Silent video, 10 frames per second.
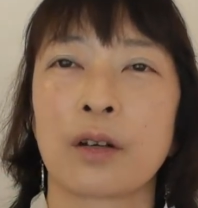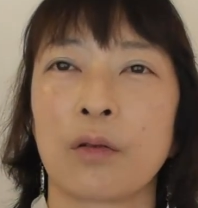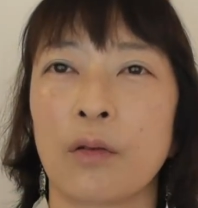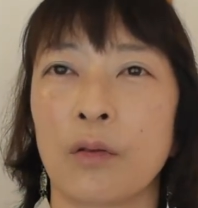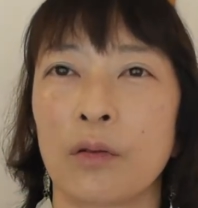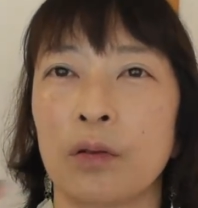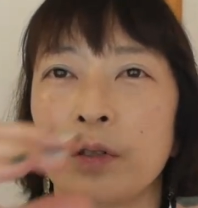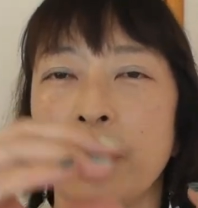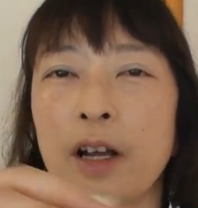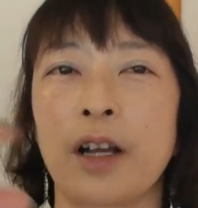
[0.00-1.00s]
こ
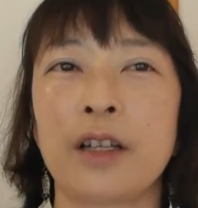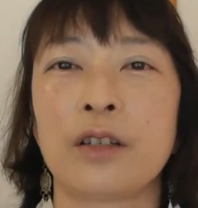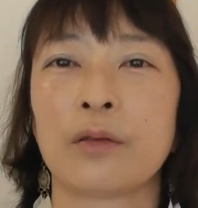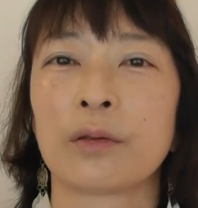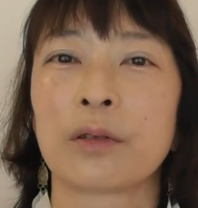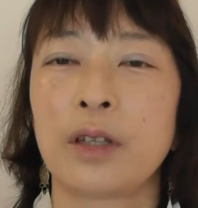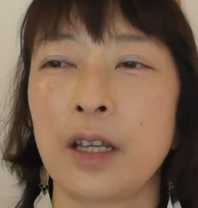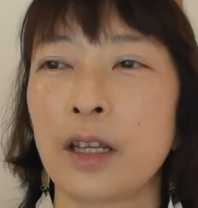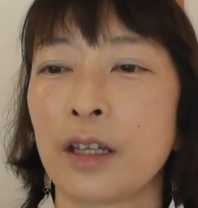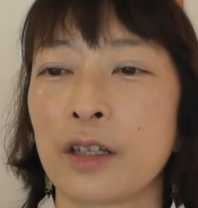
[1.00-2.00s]
う流れに乗っ
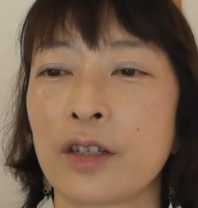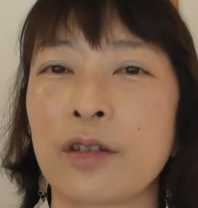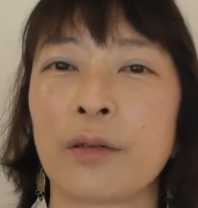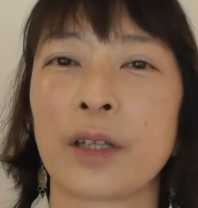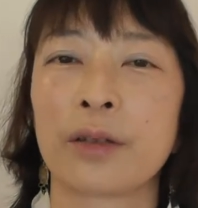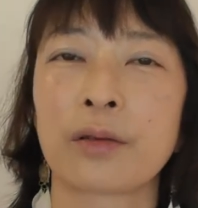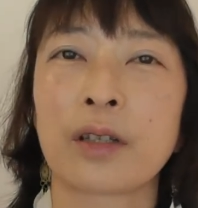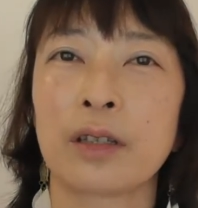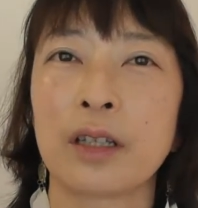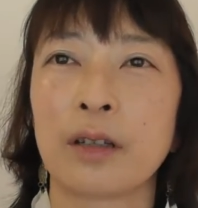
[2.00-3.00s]
て必要な
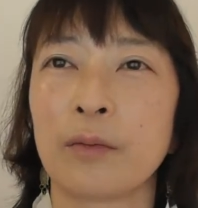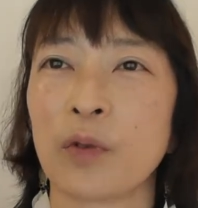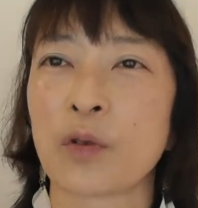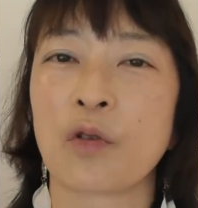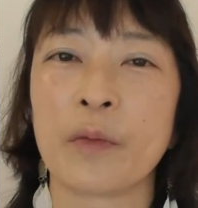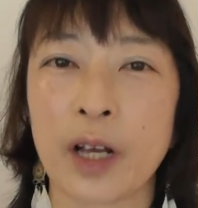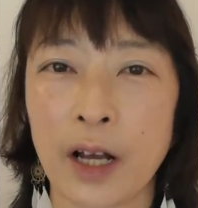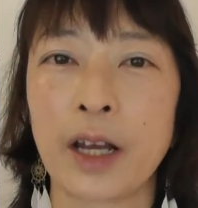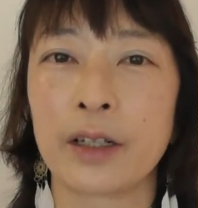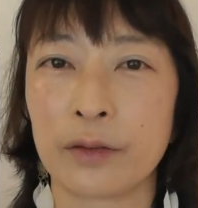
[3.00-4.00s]
時に申し込みが
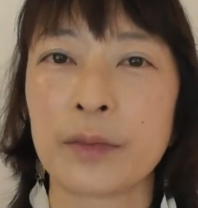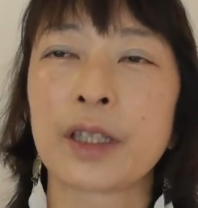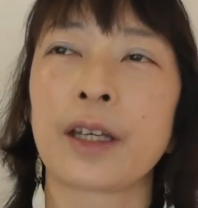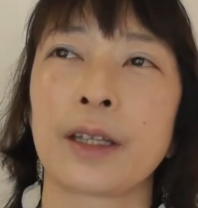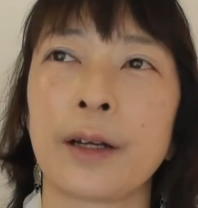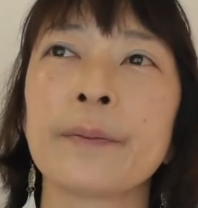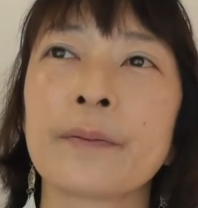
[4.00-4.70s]
入るみたいな